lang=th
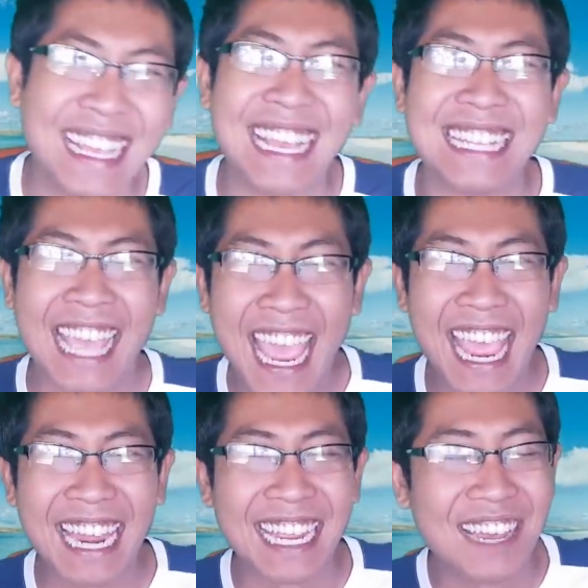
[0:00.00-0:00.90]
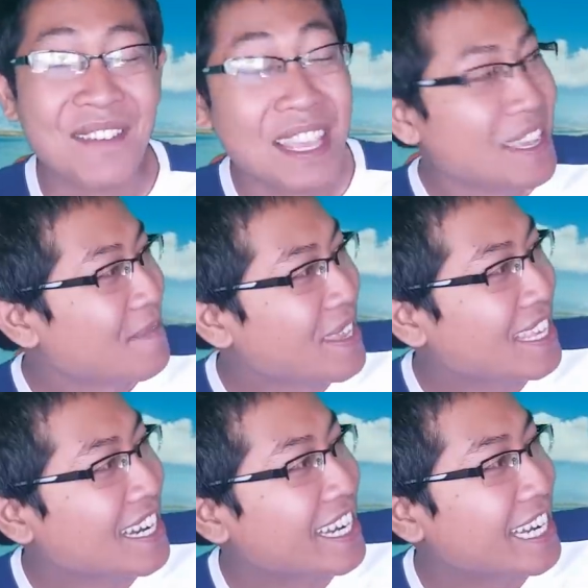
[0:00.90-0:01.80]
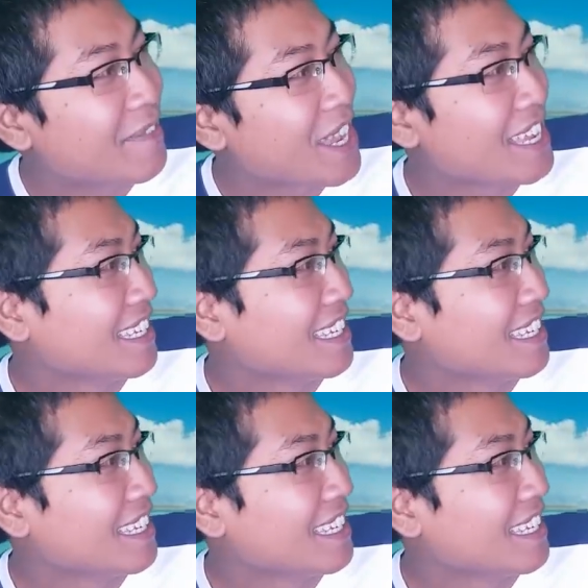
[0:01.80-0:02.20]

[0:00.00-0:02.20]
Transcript: หญิงเท่นะครับมีชื่ออื่นอีกไหม